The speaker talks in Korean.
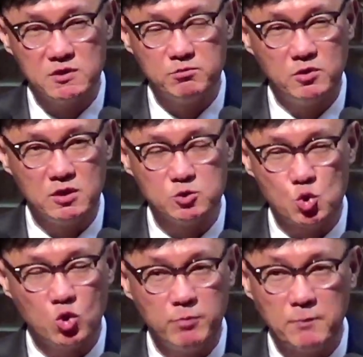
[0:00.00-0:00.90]
법정,
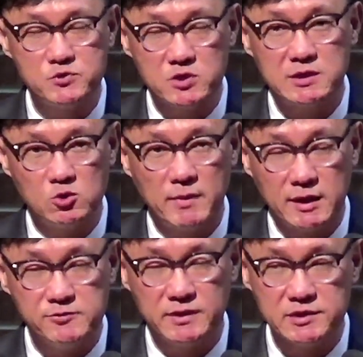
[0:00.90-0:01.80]
뭐 종교
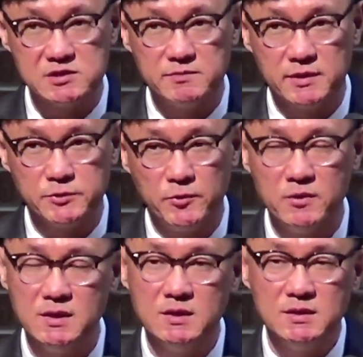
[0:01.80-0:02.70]
법정이라고도 말할 수
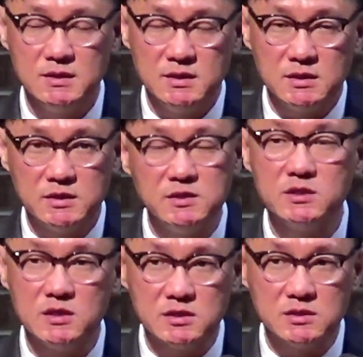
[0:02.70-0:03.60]
있겠지만요.
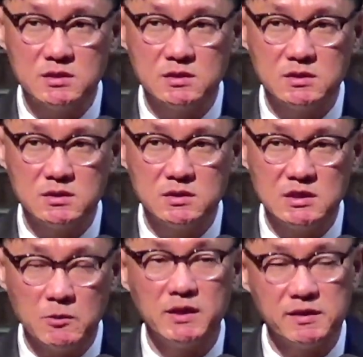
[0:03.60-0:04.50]
그
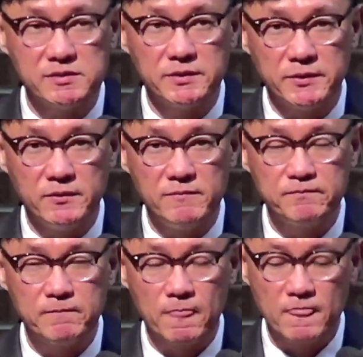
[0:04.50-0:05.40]
기,
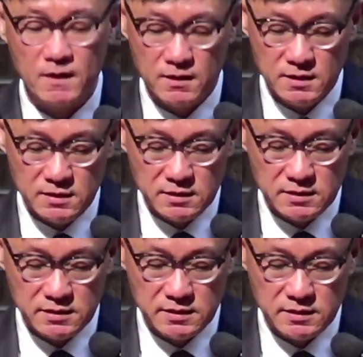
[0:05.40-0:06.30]
관에서요
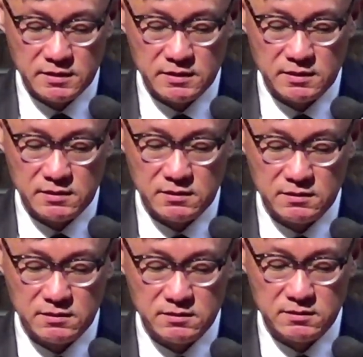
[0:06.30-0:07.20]
그
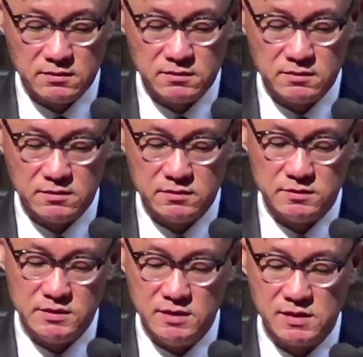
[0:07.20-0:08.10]

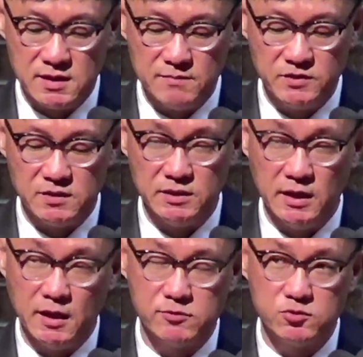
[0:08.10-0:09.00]
이
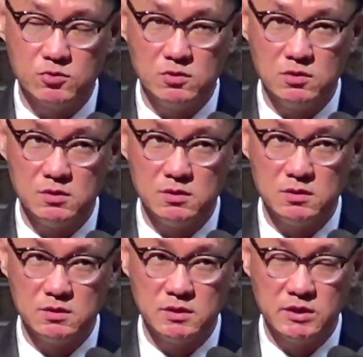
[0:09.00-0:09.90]
사람들 예수를
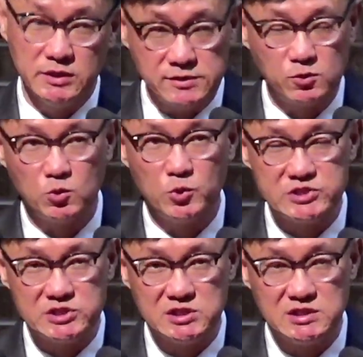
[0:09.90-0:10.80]

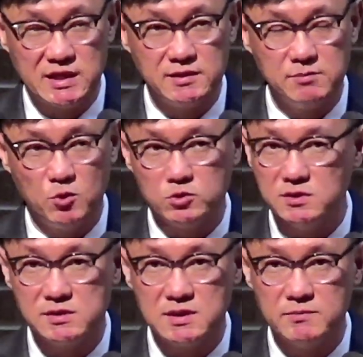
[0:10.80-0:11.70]
그리스도로 신하는
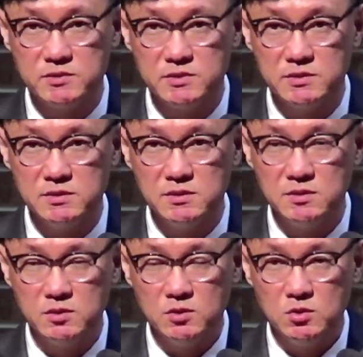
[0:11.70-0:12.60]
모든
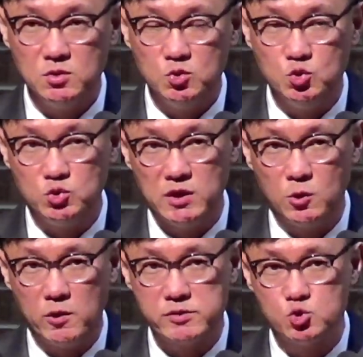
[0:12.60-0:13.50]
사람들은
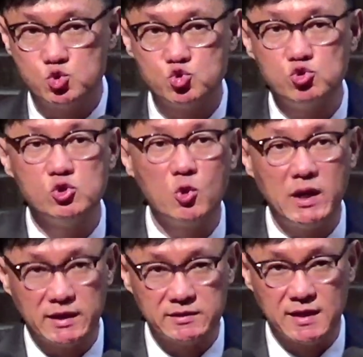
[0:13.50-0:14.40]
유대교에서
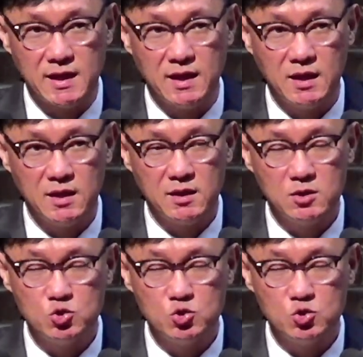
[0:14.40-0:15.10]
출교하겠다,